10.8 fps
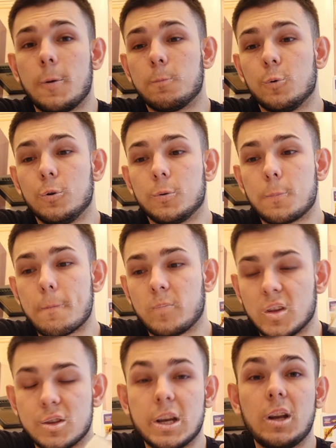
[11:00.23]
Будет в
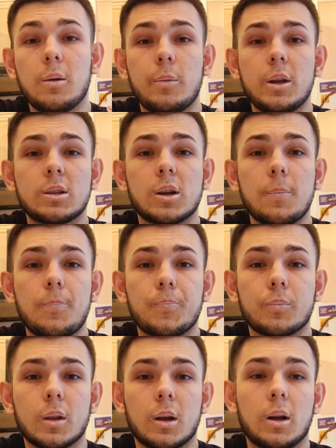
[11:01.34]
начале обрезка,
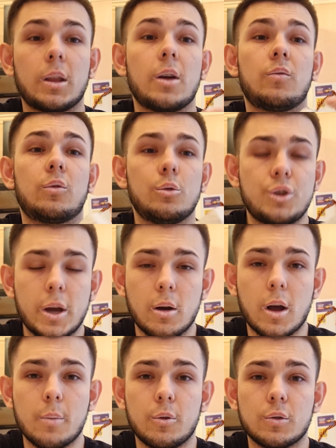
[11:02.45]
когда я включаю
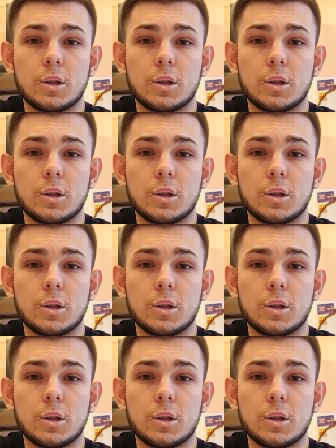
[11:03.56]
камеру,